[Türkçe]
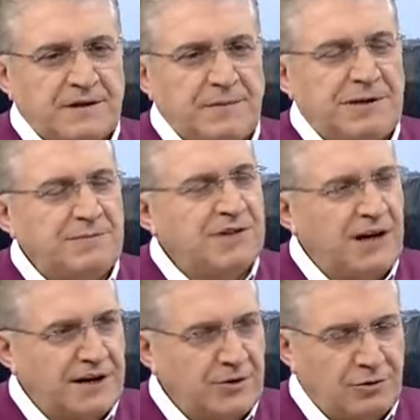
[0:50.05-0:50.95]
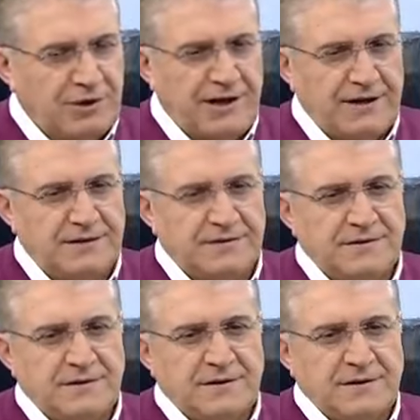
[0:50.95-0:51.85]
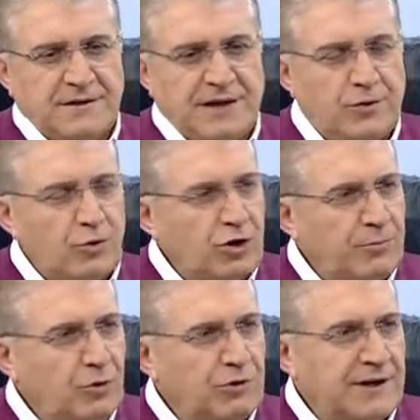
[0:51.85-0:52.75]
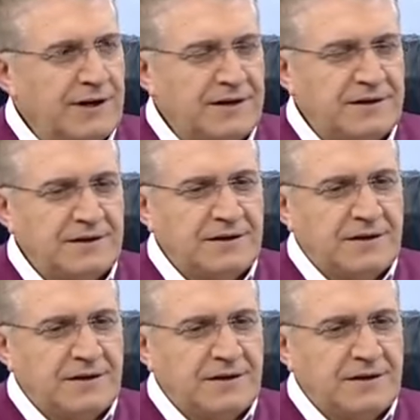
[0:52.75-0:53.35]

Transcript: ne bileyim tarih olarak, ekonomi olarak